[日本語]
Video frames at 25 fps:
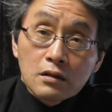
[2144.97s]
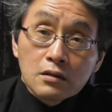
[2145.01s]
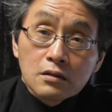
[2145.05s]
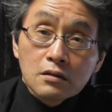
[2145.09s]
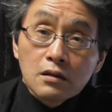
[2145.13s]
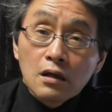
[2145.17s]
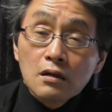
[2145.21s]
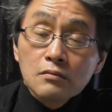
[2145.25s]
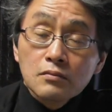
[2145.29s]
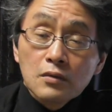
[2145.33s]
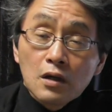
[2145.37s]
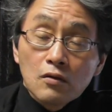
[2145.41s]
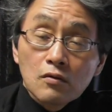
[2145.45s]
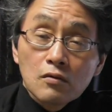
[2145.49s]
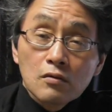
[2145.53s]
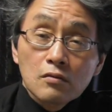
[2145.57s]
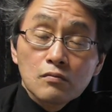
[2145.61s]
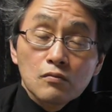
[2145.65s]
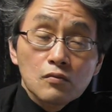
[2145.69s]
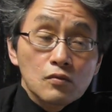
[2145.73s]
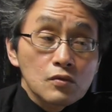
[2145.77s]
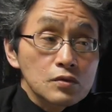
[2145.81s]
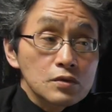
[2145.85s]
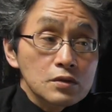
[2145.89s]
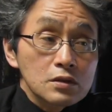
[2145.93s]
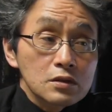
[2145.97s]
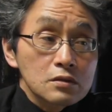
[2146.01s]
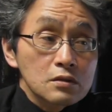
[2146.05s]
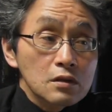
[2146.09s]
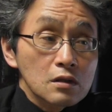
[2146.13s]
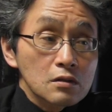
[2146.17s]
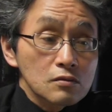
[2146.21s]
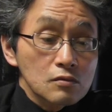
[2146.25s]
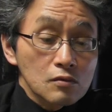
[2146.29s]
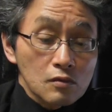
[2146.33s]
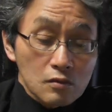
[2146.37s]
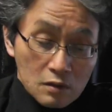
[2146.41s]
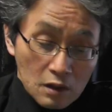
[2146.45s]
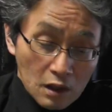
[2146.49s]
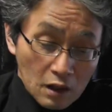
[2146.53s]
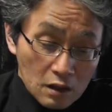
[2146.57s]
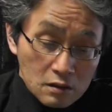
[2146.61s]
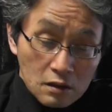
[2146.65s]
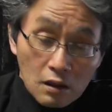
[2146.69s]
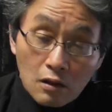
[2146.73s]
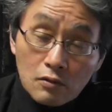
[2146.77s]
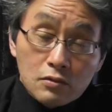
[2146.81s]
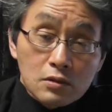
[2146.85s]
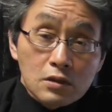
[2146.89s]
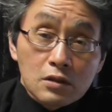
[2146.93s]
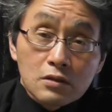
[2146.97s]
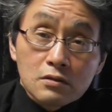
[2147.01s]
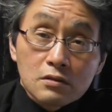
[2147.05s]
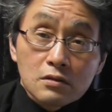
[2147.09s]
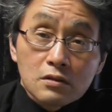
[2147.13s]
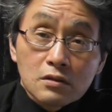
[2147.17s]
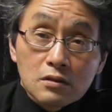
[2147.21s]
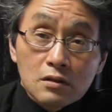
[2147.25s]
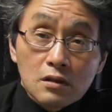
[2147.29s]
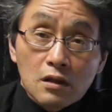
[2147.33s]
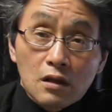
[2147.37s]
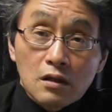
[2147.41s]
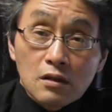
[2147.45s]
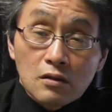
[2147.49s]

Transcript: 北山本門寺さんの外落について